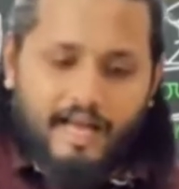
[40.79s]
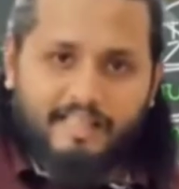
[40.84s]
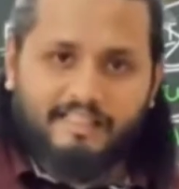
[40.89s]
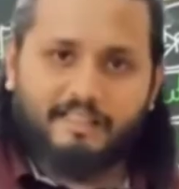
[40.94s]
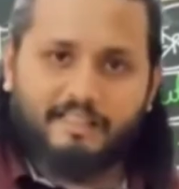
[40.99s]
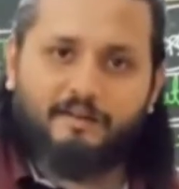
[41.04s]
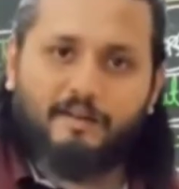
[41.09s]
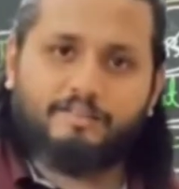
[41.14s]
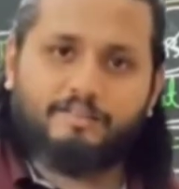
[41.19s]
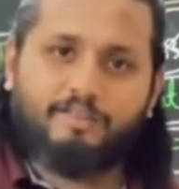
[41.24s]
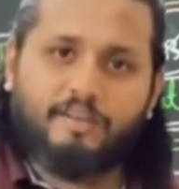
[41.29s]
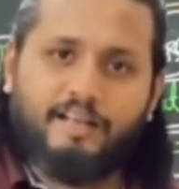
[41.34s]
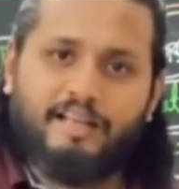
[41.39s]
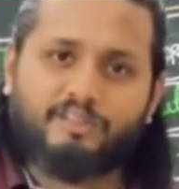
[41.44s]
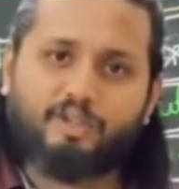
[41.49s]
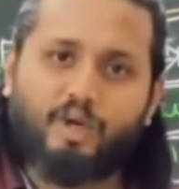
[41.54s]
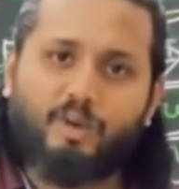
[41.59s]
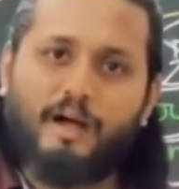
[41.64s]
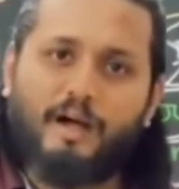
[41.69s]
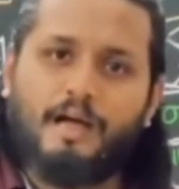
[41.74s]
আশীর্বাদ
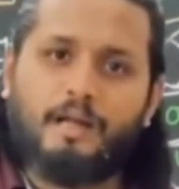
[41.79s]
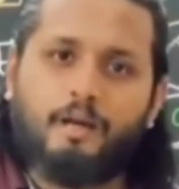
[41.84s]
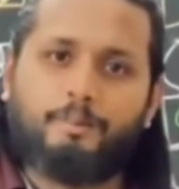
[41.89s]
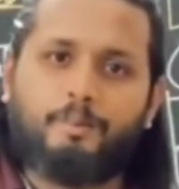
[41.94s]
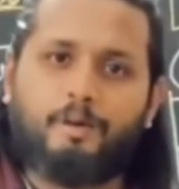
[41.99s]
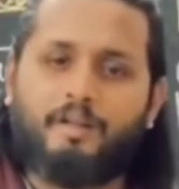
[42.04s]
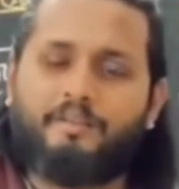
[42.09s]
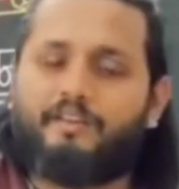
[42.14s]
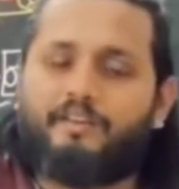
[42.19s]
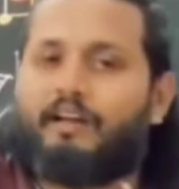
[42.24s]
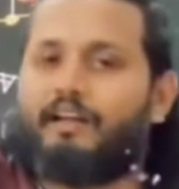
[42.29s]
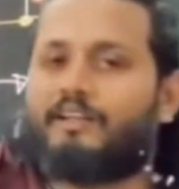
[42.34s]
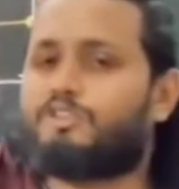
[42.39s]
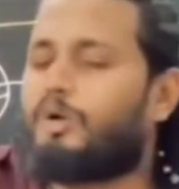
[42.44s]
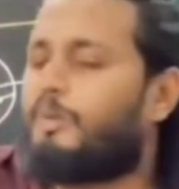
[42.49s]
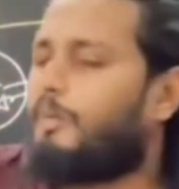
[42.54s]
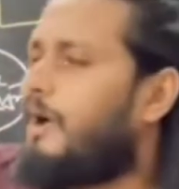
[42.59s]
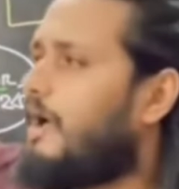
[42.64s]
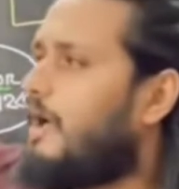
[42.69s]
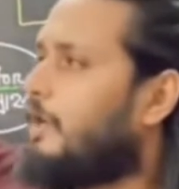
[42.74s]
ফেলে সবার উপরে ফেলে
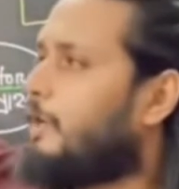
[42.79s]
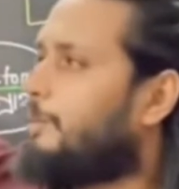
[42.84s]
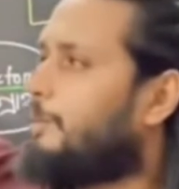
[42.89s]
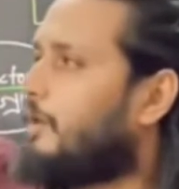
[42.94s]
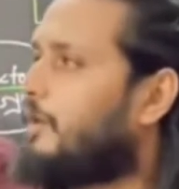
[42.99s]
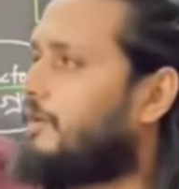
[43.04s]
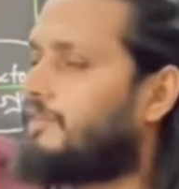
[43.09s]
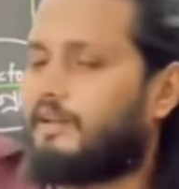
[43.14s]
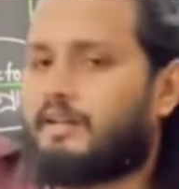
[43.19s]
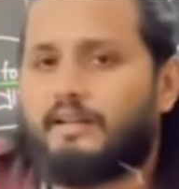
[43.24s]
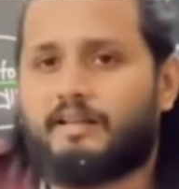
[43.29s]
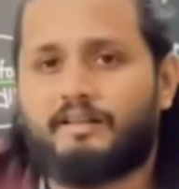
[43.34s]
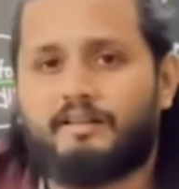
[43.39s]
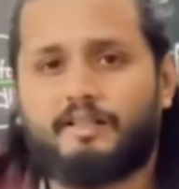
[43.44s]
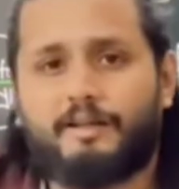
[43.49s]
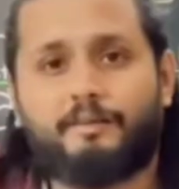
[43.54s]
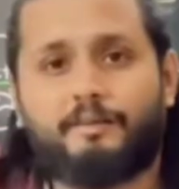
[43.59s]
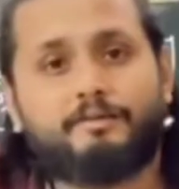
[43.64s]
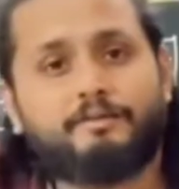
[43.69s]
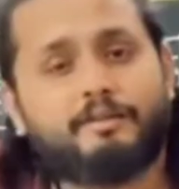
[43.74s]
সবার উপরে ফেলে
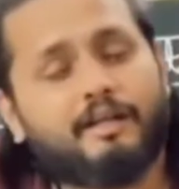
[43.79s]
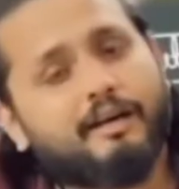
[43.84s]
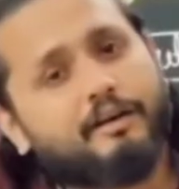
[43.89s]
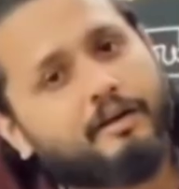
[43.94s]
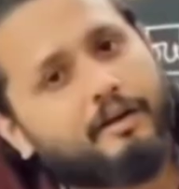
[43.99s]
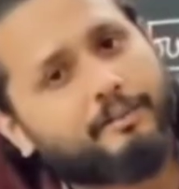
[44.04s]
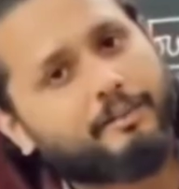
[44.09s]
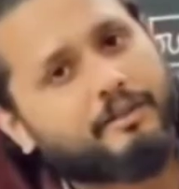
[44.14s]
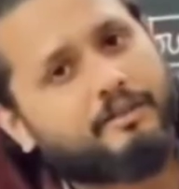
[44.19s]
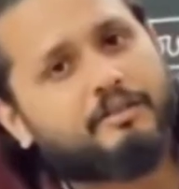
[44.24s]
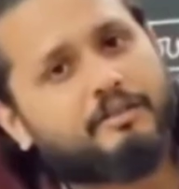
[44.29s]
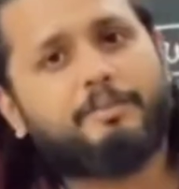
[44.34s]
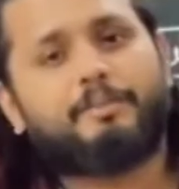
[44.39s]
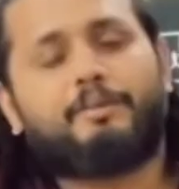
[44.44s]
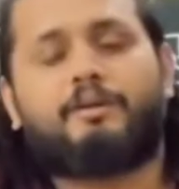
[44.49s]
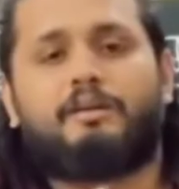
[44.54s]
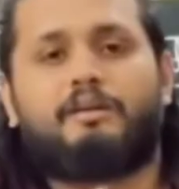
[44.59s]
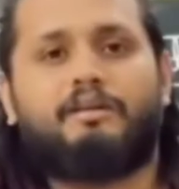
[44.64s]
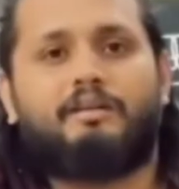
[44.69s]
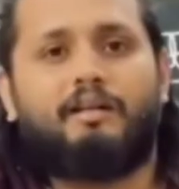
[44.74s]
যেমনটা করে বৃষ্টি
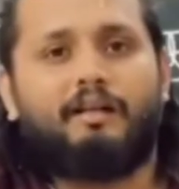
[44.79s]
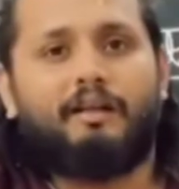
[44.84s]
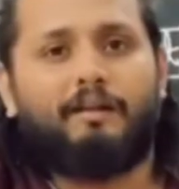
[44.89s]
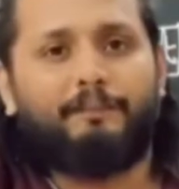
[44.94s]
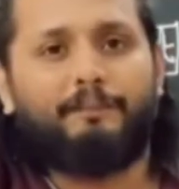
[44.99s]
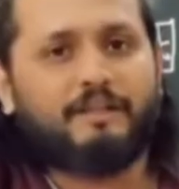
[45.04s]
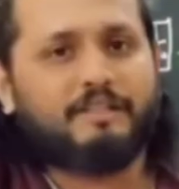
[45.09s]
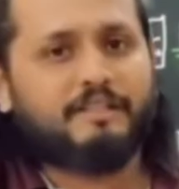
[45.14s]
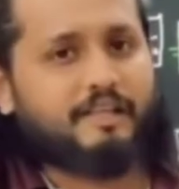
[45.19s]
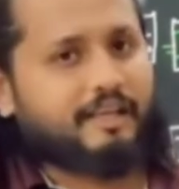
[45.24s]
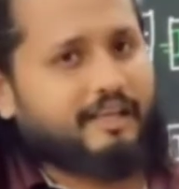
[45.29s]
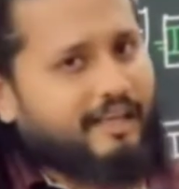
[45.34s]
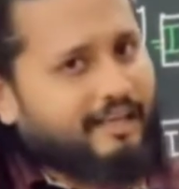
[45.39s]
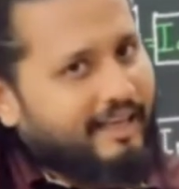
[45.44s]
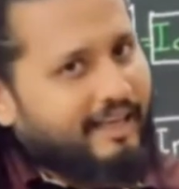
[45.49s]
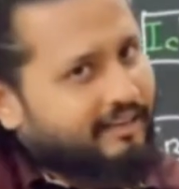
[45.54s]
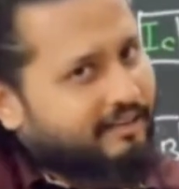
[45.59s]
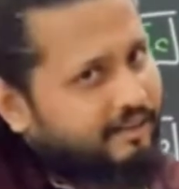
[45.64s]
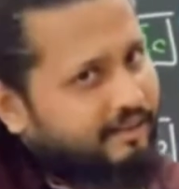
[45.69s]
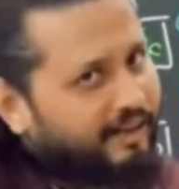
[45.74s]
পড়ে বৃষ্টি
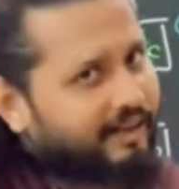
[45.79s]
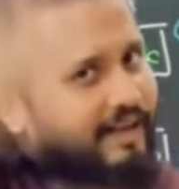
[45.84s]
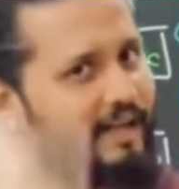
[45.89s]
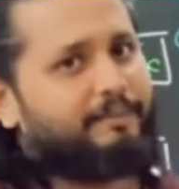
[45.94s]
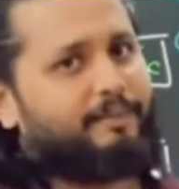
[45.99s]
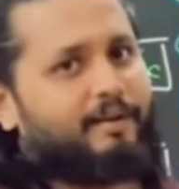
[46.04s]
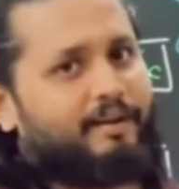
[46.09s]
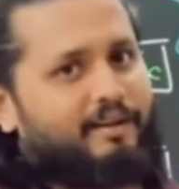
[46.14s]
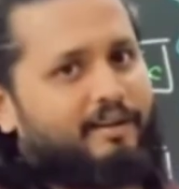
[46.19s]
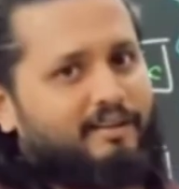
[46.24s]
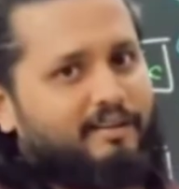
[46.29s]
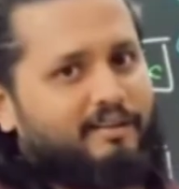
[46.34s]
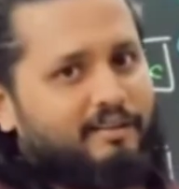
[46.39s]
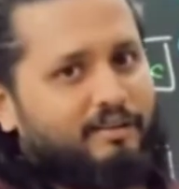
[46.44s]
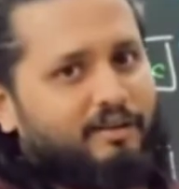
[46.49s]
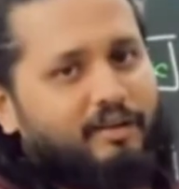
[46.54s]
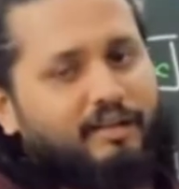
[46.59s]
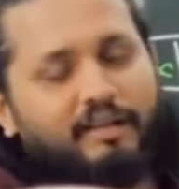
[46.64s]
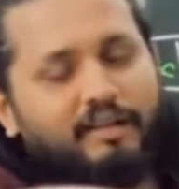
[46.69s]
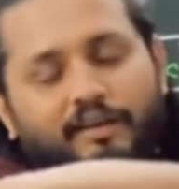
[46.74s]
খালি একজনের গায়ে পড়ে
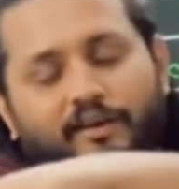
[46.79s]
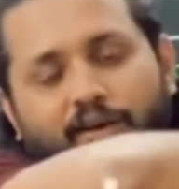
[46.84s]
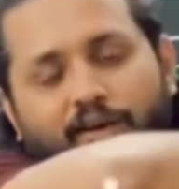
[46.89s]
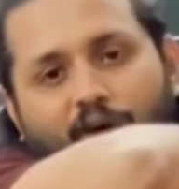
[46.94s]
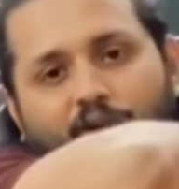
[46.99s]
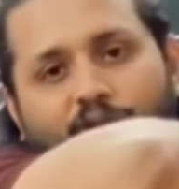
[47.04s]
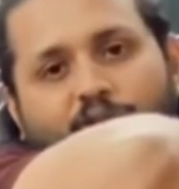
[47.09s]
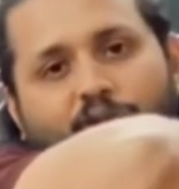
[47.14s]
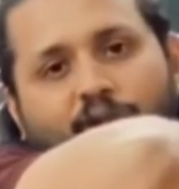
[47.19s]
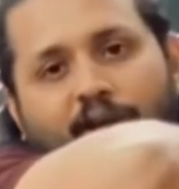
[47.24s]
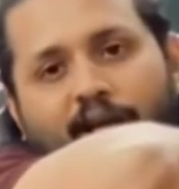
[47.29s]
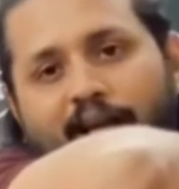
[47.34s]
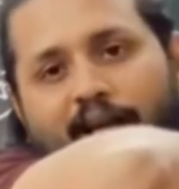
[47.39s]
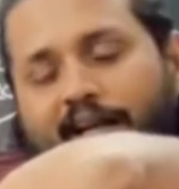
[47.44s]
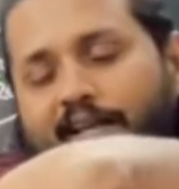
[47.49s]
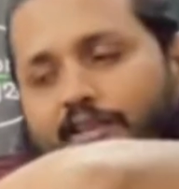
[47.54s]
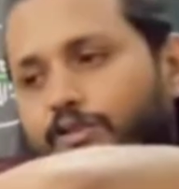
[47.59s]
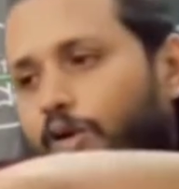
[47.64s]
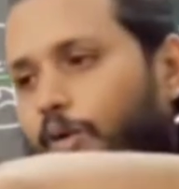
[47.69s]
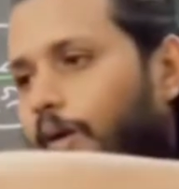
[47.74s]
ওই অত্র
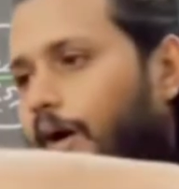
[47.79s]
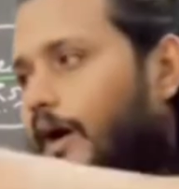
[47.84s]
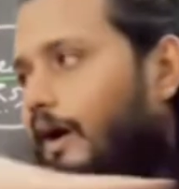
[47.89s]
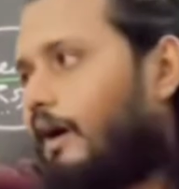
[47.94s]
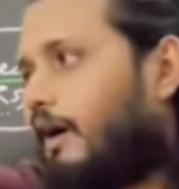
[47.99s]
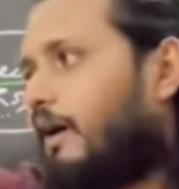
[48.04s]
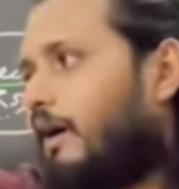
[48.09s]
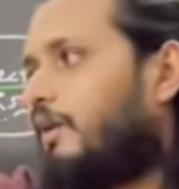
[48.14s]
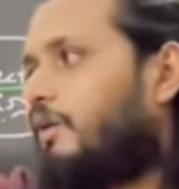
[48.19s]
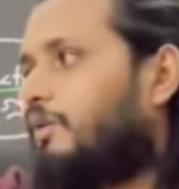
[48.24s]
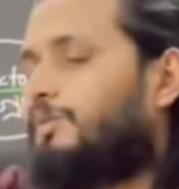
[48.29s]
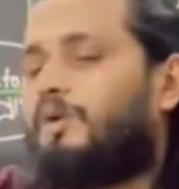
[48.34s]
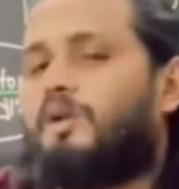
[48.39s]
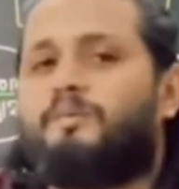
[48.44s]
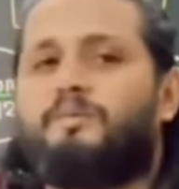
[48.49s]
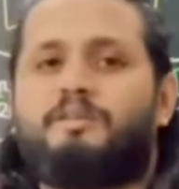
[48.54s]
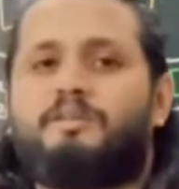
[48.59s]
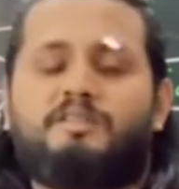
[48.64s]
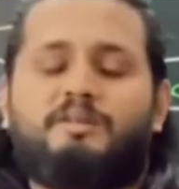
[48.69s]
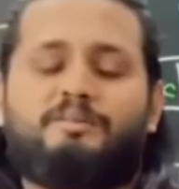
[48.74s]
এলাকায় সবার
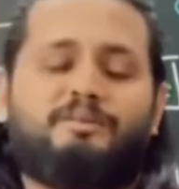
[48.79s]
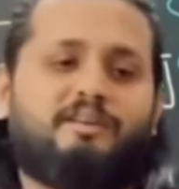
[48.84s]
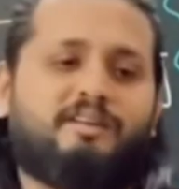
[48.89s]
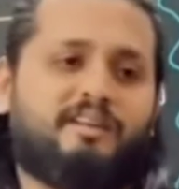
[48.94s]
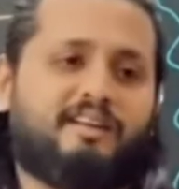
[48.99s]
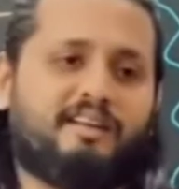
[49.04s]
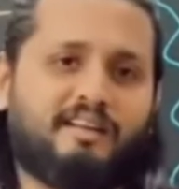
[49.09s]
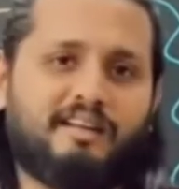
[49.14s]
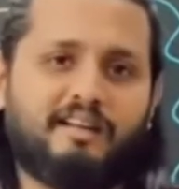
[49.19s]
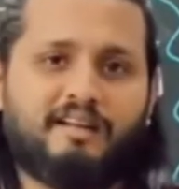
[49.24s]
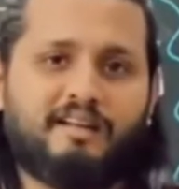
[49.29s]
উপরে বৃষ্টি পড়ে